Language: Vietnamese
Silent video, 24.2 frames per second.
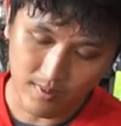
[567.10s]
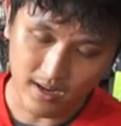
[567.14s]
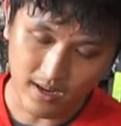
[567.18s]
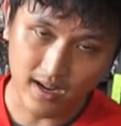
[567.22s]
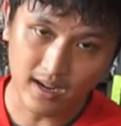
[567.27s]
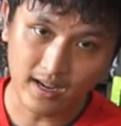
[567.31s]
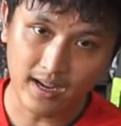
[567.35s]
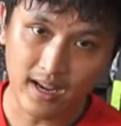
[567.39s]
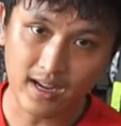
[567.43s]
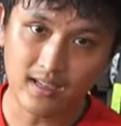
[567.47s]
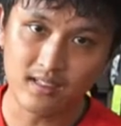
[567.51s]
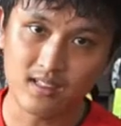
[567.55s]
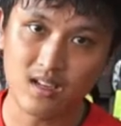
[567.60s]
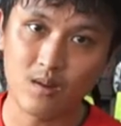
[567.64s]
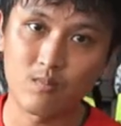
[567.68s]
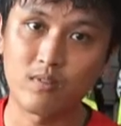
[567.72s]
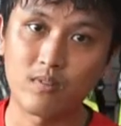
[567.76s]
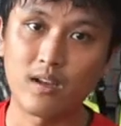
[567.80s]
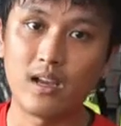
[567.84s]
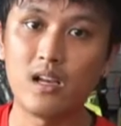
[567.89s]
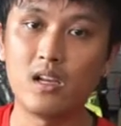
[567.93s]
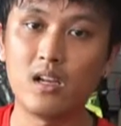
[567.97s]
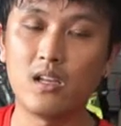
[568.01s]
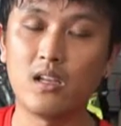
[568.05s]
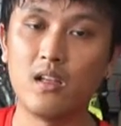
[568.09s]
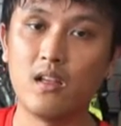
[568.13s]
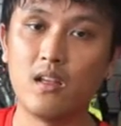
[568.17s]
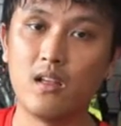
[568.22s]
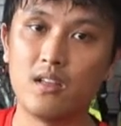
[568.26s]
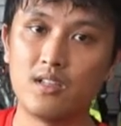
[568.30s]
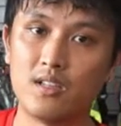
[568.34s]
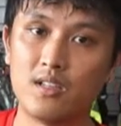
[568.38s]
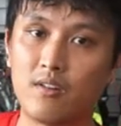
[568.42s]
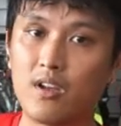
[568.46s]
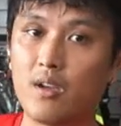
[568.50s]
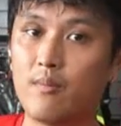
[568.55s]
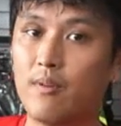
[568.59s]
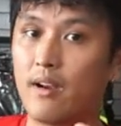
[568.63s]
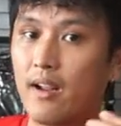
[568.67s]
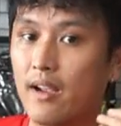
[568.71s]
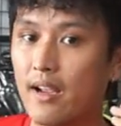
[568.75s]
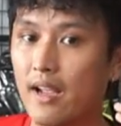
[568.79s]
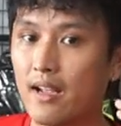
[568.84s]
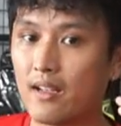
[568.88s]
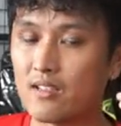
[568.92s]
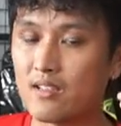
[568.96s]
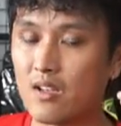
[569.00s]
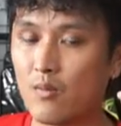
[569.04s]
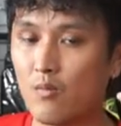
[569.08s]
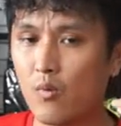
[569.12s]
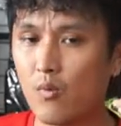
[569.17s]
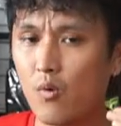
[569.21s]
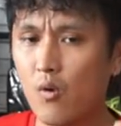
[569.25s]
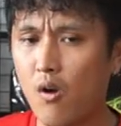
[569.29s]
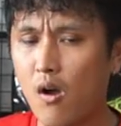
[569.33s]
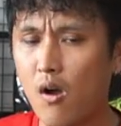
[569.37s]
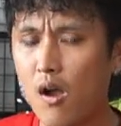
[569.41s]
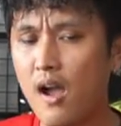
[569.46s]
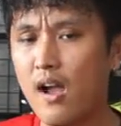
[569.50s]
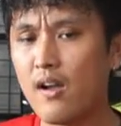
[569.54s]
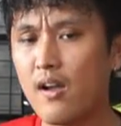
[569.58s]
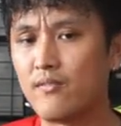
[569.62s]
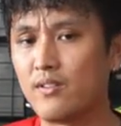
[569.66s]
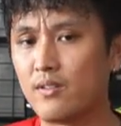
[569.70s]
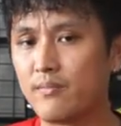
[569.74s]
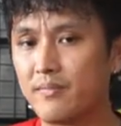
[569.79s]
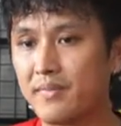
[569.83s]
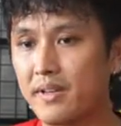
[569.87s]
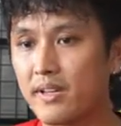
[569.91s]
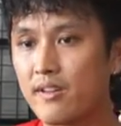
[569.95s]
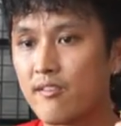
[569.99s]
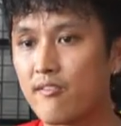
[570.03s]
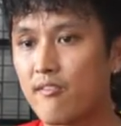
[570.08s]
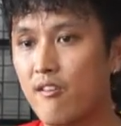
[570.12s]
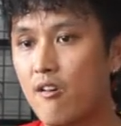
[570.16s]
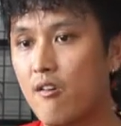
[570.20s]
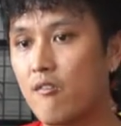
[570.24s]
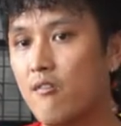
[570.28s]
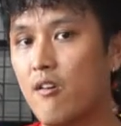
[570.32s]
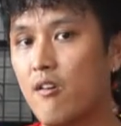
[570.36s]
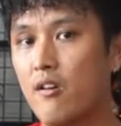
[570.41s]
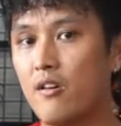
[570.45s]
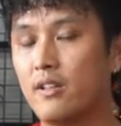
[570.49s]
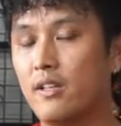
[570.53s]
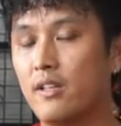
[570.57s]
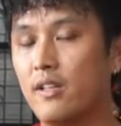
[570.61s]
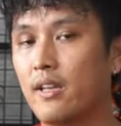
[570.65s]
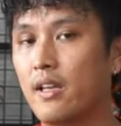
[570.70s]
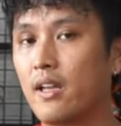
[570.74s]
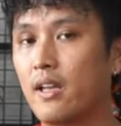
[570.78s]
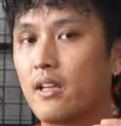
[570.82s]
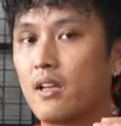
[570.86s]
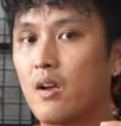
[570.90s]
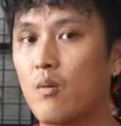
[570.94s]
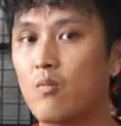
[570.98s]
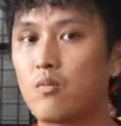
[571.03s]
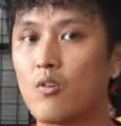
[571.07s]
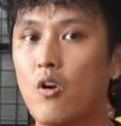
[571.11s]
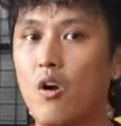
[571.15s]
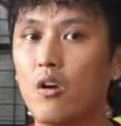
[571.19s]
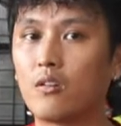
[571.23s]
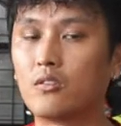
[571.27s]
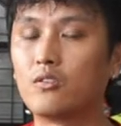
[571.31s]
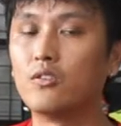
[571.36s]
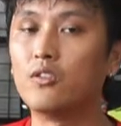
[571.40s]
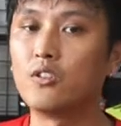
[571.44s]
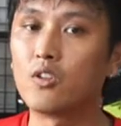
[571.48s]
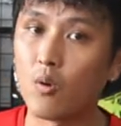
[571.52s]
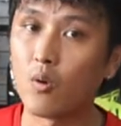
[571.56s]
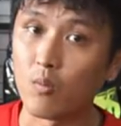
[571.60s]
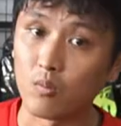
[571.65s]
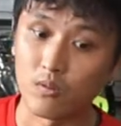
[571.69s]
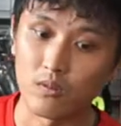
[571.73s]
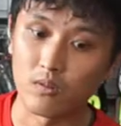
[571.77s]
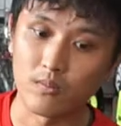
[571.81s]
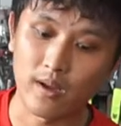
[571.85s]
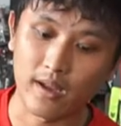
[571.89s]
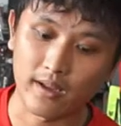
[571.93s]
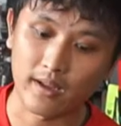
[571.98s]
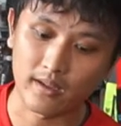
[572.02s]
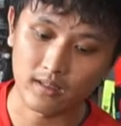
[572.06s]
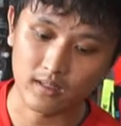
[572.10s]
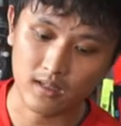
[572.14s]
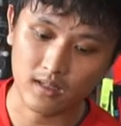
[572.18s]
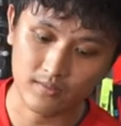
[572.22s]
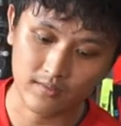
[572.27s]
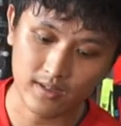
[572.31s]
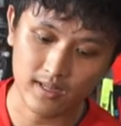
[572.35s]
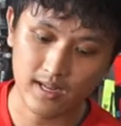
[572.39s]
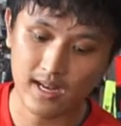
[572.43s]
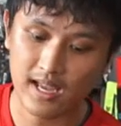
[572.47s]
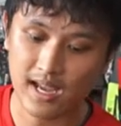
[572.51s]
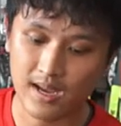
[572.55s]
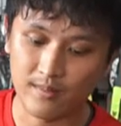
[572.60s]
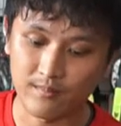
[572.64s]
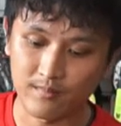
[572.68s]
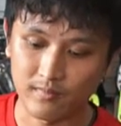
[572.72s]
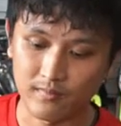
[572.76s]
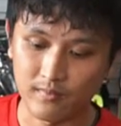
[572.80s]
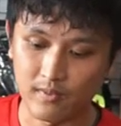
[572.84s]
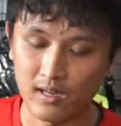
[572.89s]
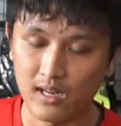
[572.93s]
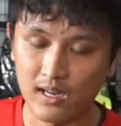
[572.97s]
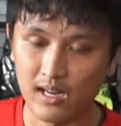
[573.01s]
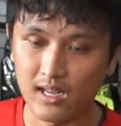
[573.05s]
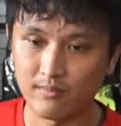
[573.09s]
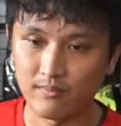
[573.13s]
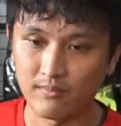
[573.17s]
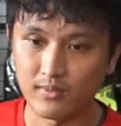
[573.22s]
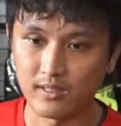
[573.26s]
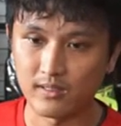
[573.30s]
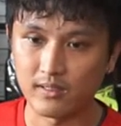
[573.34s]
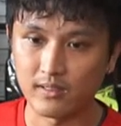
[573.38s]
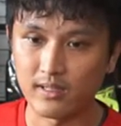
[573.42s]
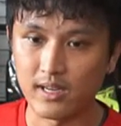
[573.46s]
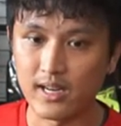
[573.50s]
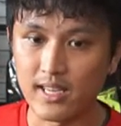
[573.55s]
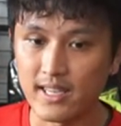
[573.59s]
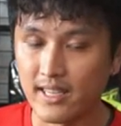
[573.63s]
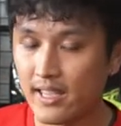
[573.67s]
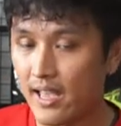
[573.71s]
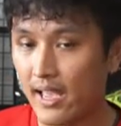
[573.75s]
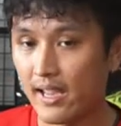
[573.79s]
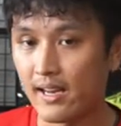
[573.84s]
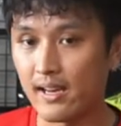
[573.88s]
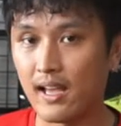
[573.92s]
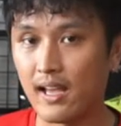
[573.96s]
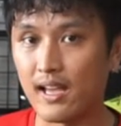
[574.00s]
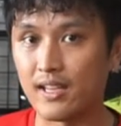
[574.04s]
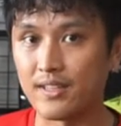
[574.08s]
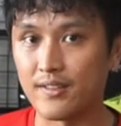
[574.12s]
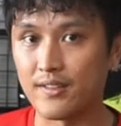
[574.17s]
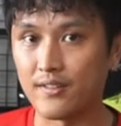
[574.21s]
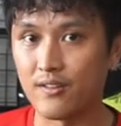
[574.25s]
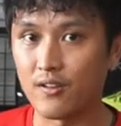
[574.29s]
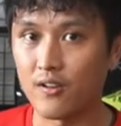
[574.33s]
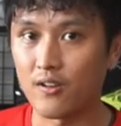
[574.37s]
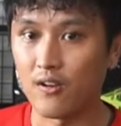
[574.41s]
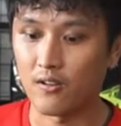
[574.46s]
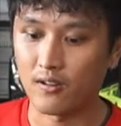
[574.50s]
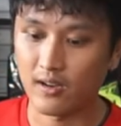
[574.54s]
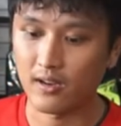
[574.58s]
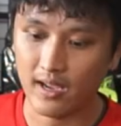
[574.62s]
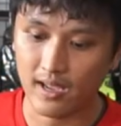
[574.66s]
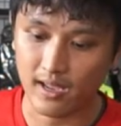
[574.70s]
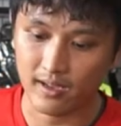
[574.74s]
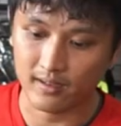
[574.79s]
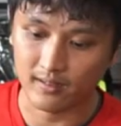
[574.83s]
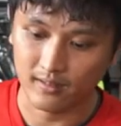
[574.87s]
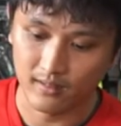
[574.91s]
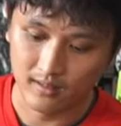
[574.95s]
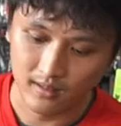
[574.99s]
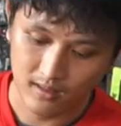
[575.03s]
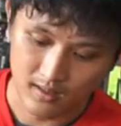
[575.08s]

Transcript: mà đã gắn xong cái sau khi mà đã gắn xong loa và micro rồi thì cái công đoạn cuối cùng của bạn cần phải làm đó là mình đi dây lại cho nó gọn gàng